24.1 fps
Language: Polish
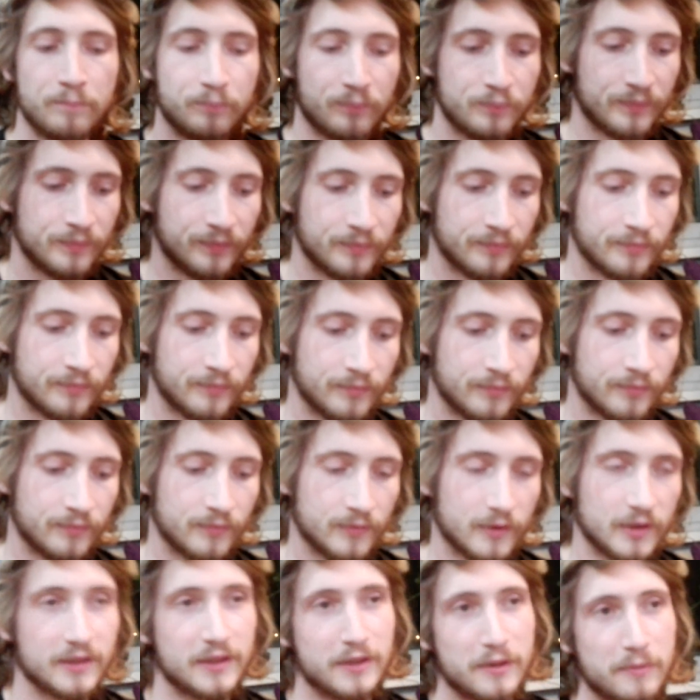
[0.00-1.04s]

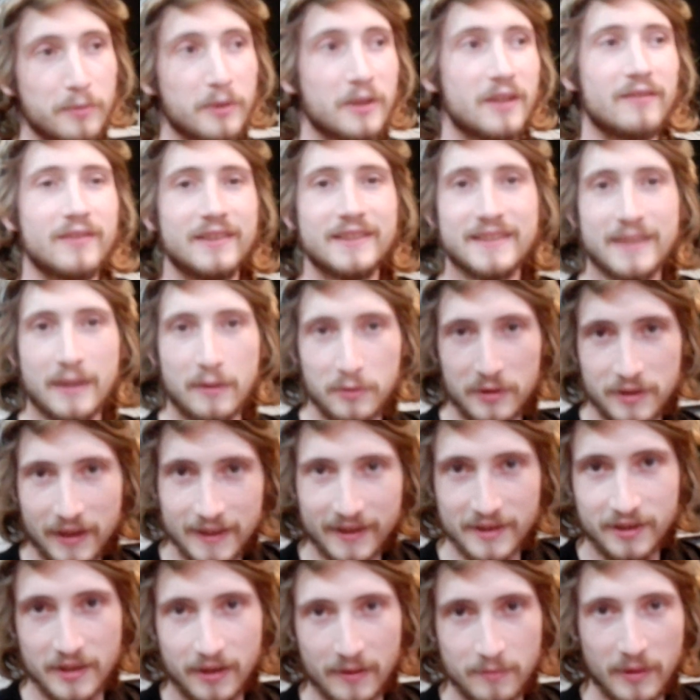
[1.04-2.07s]
Hmm, to znaczy podlewać cały
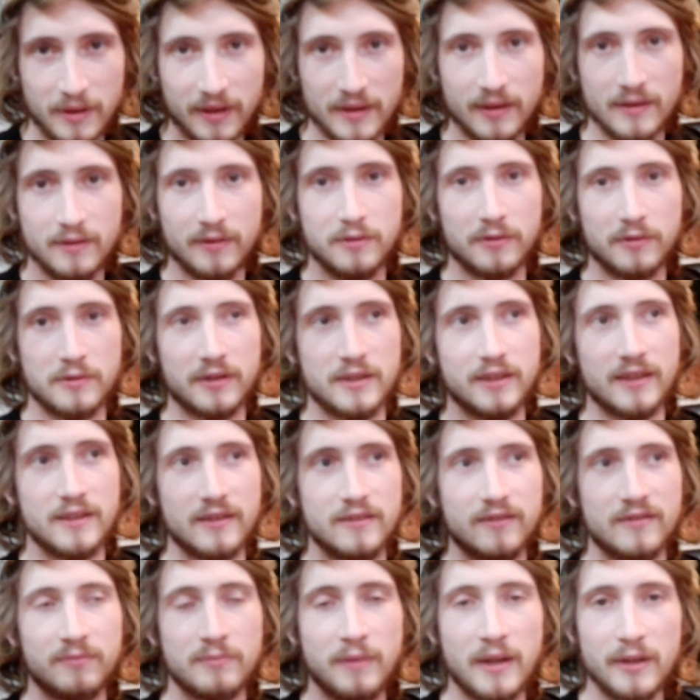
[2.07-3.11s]
czas trzeba, tylko
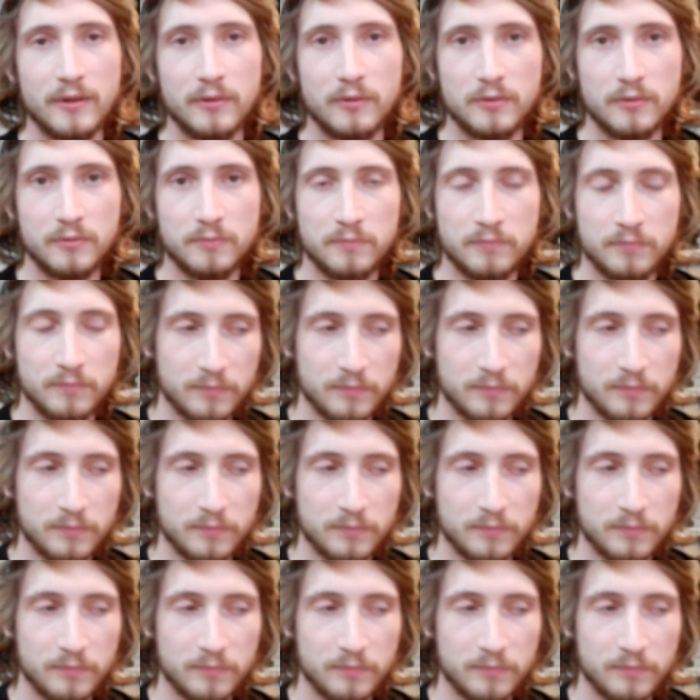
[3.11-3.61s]
że w maju